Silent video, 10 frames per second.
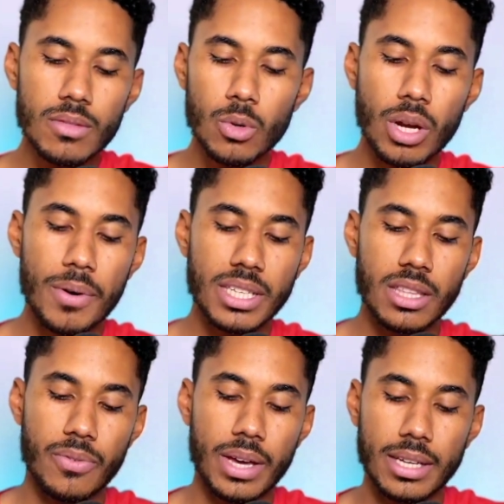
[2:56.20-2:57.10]
una vez
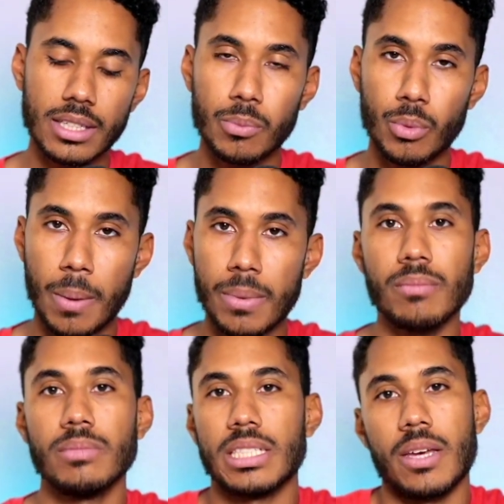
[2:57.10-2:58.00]
identificada ese tipo de hambre,
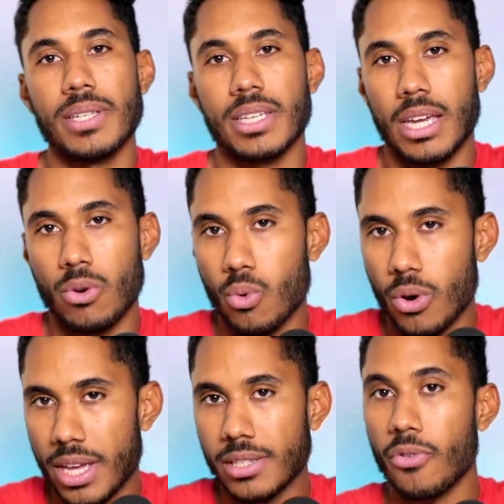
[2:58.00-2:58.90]
ya sabes que no
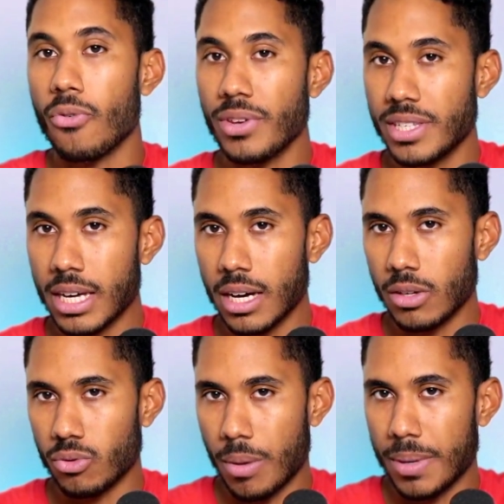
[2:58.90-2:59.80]
es física,
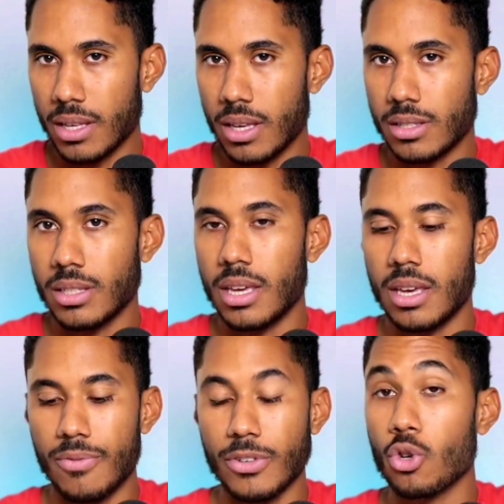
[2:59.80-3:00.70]
es un hambre
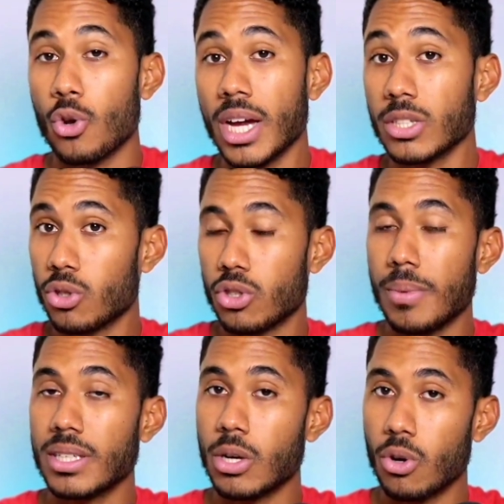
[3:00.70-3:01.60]
eh, fisiológica, sino es un
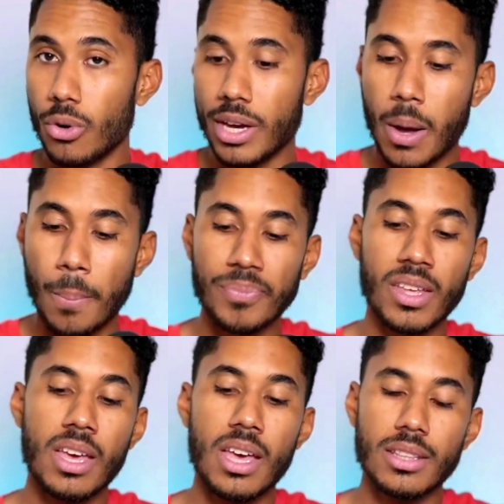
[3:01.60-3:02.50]
hambre psicológica.
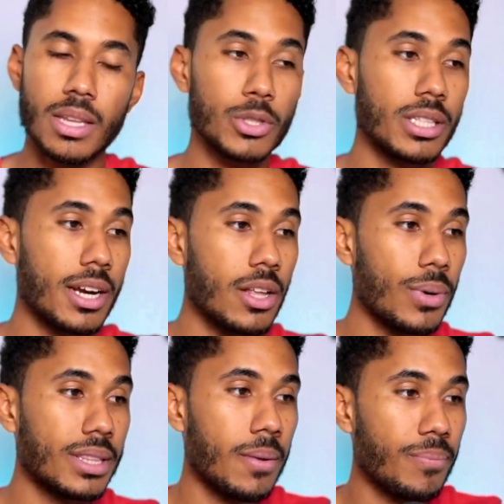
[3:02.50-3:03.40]
Tenemos que tener en
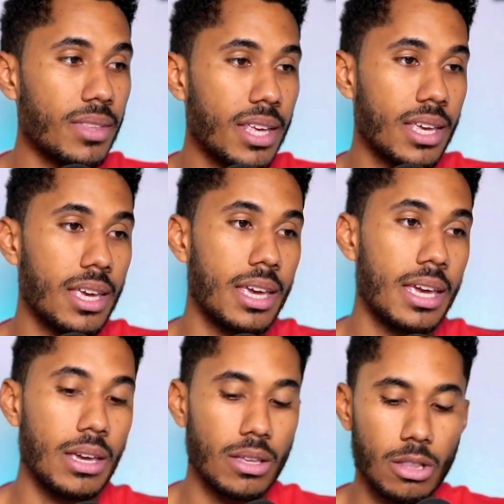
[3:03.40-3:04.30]
cuenta de que